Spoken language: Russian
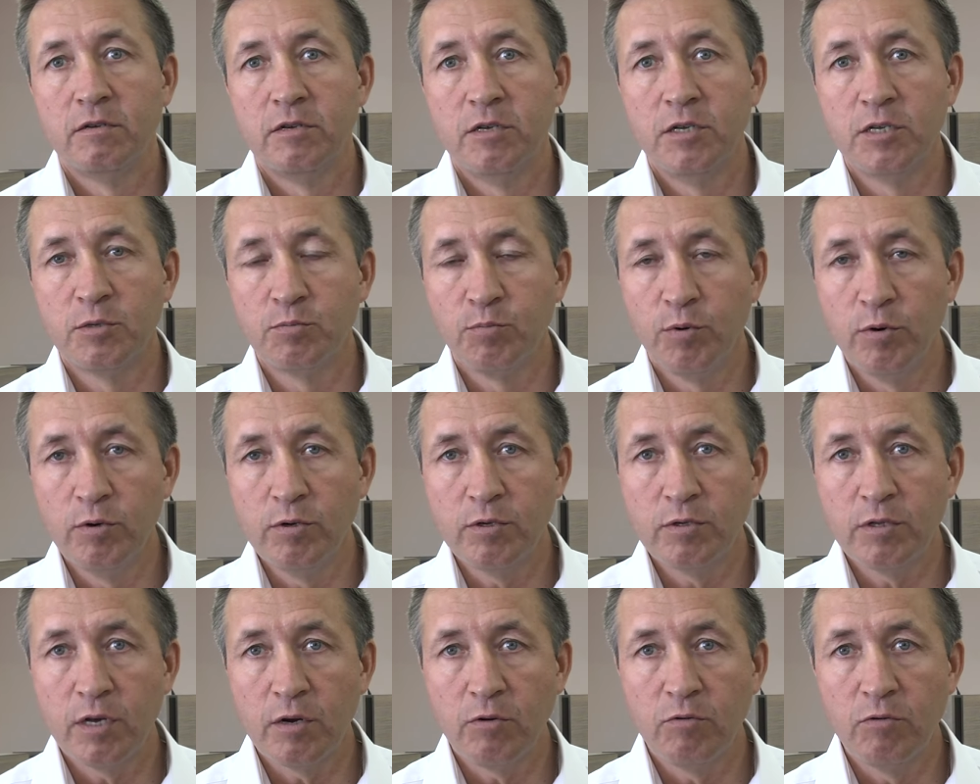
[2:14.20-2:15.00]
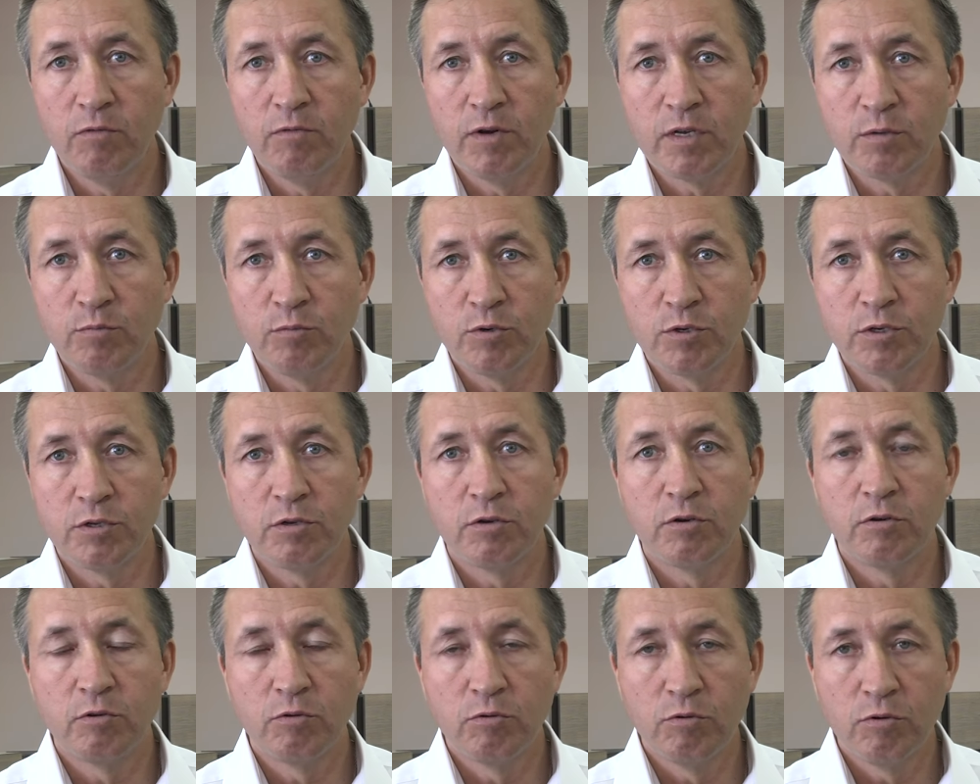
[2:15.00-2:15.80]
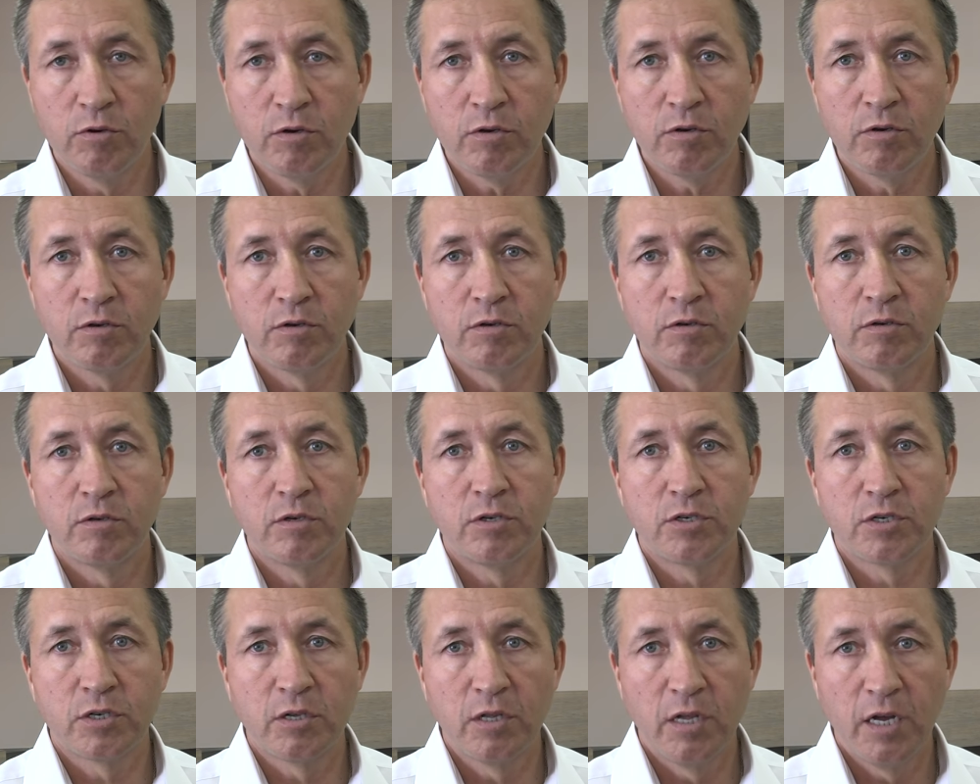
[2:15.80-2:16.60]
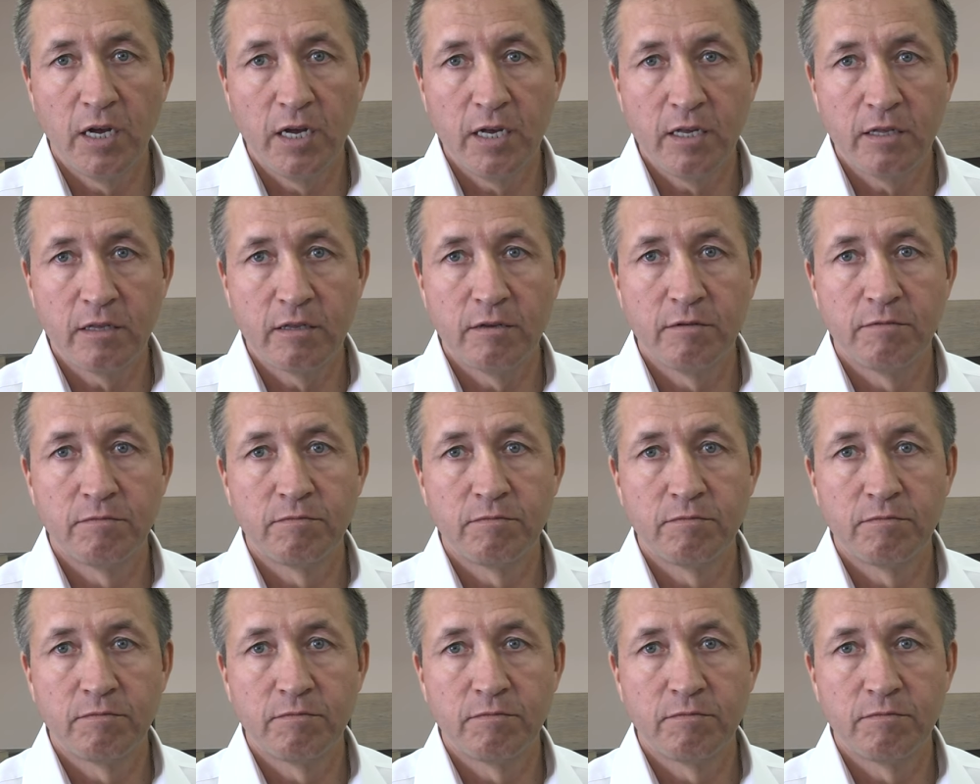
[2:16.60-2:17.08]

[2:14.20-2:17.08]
Используйте такую возможность, кто желает